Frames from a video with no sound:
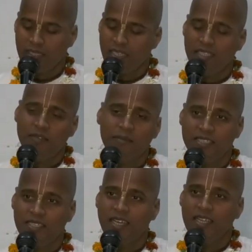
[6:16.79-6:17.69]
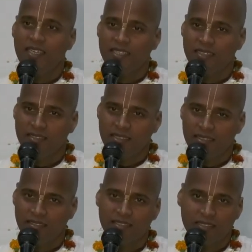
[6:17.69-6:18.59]
एक ही प्रश्न है लेकिन तीन
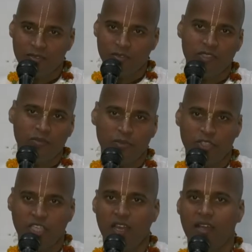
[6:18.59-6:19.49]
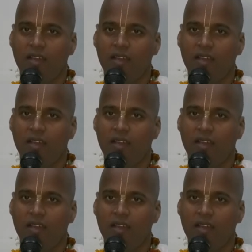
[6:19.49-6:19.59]
तरह से उन्होंने पूछा